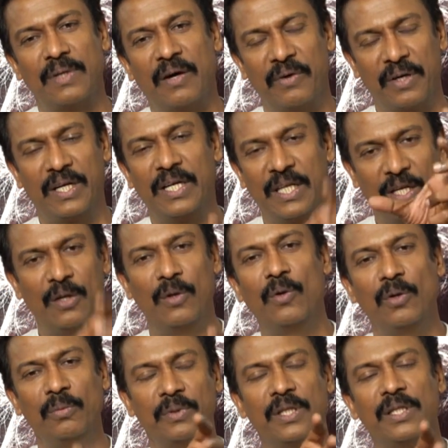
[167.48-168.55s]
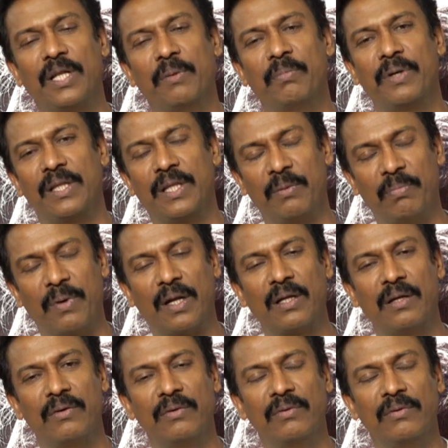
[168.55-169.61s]
அவர்கள் எல்லோரும் இந்த திரைப்படத்தை
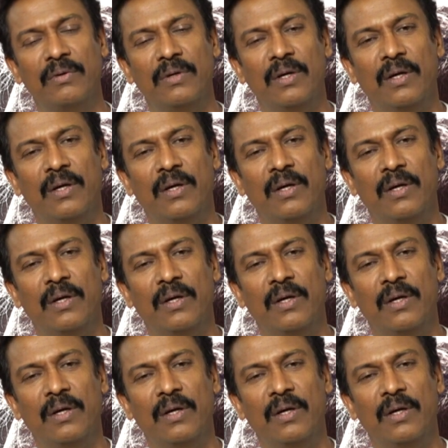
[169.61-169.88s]
பார்க்கணும்